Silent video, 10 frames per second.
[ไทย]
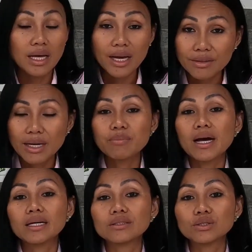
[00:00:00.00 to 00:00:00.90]
ได้รับ
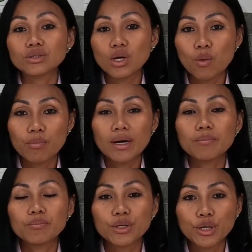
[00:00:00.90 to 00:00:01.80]
การตอบก
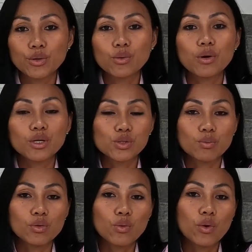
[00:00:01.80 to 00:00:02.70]
ลับเร็วพอส
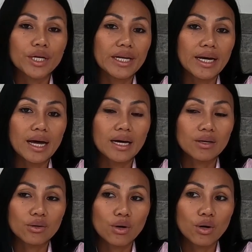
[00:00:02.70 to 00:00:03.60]
มควรนะคะ
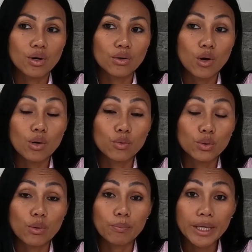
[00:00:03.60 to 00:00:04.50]
แล้วก็ข้อมู
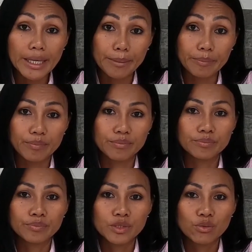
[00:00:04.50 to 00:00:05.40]
ลก็เพียบ
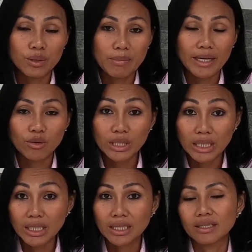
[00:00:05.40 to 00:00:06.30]
ฟีดแบ็กก็
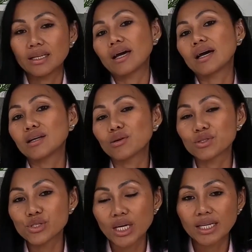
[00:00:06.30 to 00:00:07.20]
ดีนะคะเรา
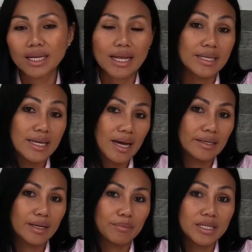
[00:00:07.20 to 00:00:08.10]
ก็เช็คหลายๆอย่าง
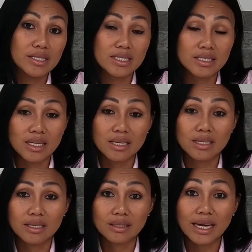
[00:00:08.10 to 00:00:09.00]
กับเอเจนซี่
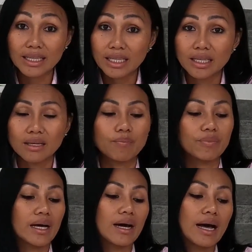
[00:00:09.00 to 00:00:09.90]
ท่านนี้
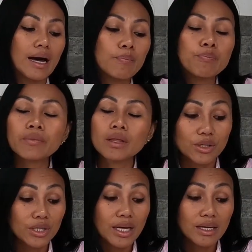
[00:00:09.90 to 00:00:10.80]
นะคะ
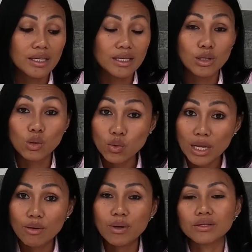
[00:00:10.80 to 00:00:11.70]
พอได้รู้
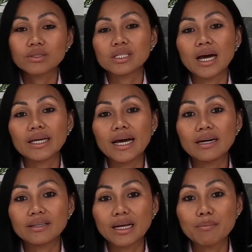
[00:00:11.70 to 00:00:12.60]
แล้วว่าต้องใช้
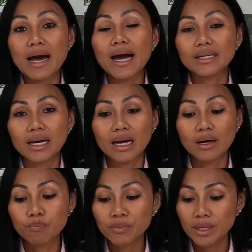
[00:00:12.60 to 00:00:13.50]
อะไรบ้างนะคะ
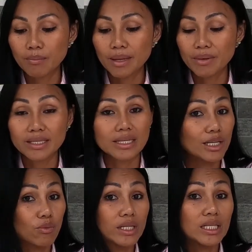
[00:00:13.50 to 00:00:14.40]
สำหรับเอกสา
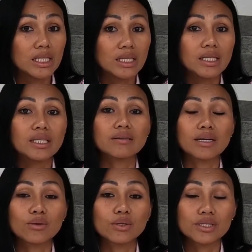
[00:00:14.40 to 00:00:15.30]
รในวันนี้
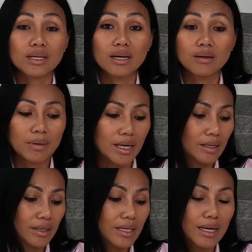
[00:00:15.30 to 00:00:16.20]
เราก็จะมา
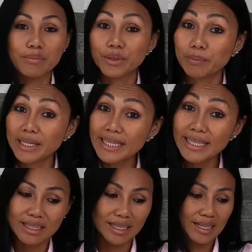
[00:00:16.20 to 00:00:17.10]
แนะนำเพื่
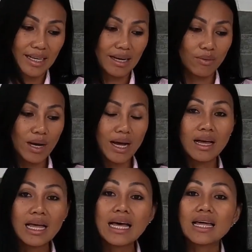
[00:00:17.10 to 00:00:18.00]
อนๆนะคะว่า
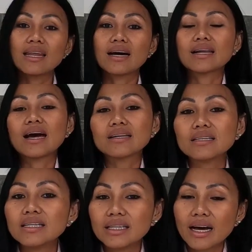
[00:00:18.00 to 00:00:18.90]
หลักๆ
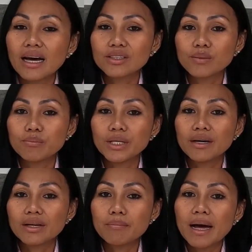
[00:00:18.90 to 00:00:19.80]
เลยนะคะจะมี
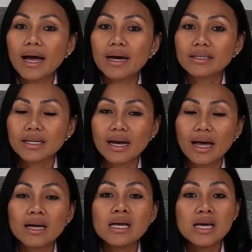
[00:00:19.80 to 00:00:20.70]
อะไรบ้างนะคะ